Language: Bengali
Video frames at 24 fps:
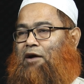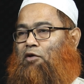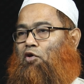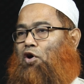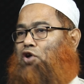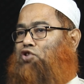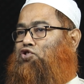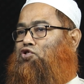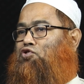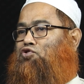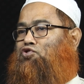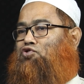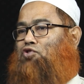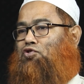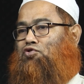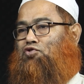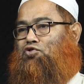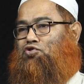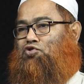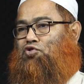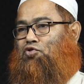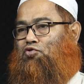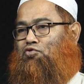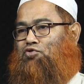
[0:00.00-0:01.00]
কয়জন
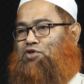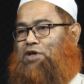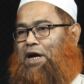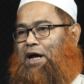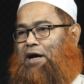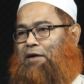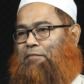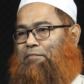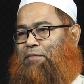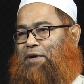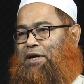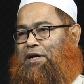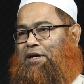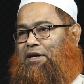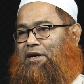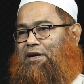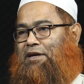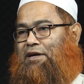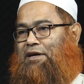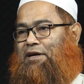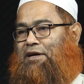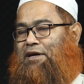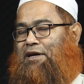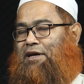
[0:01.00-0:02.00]
সদস্য রোজা রাখবেন
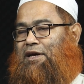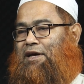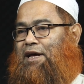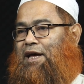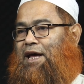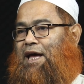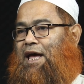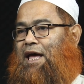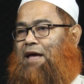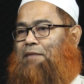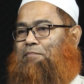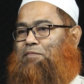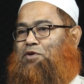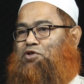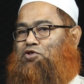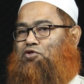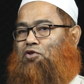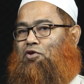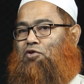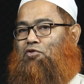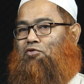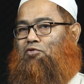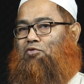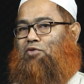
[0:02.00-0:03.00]
এই
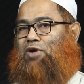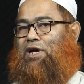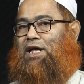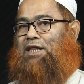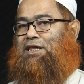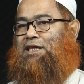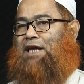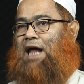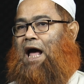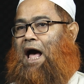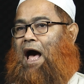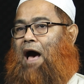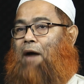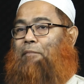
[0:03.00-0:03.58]
বিষয়গুলোর ক্ষেত্রে